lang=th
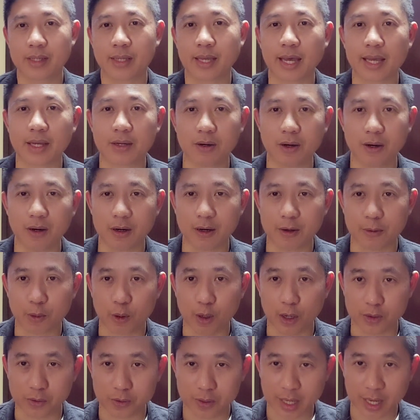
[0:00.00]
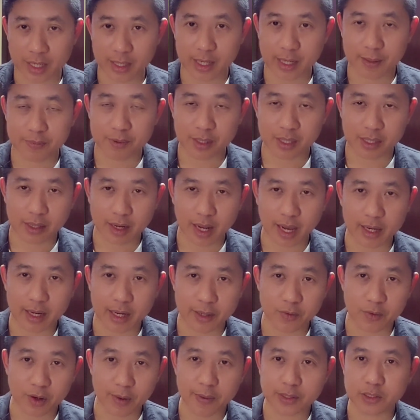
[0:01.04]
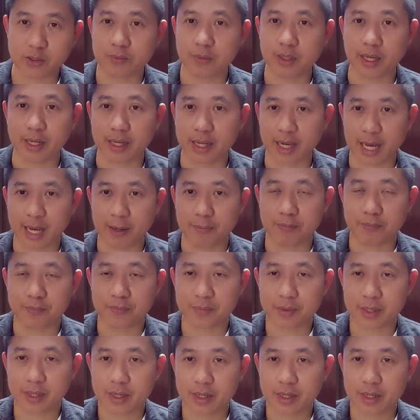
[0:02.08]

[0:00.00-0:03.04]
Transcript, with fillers: ไงก็ขอให้ทุกท่านนะครับที่รักและเนุ้อพระสมเด็จนะครับ